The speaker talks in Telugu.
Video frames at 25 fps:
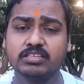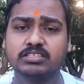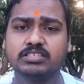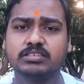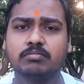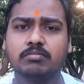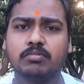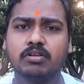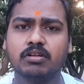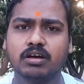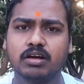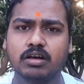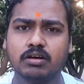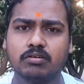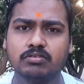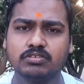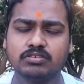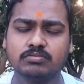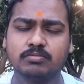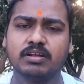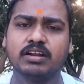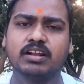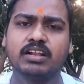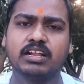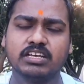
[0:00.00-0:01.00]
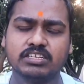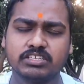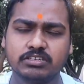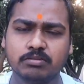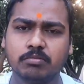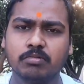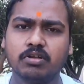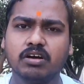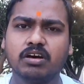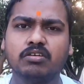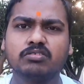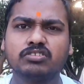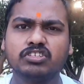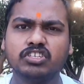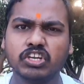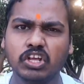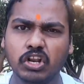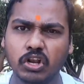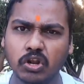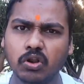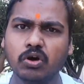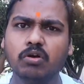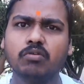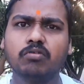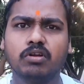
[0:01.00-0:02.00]
దేశంలో కావచ్చు మన రాష్ట్రంలో కావచ్చు
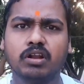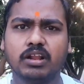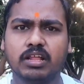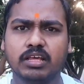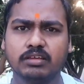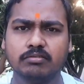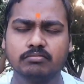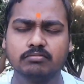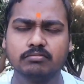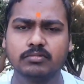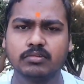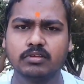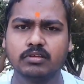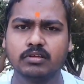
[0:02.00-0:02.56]
ఎన్నో ఉన్నాయి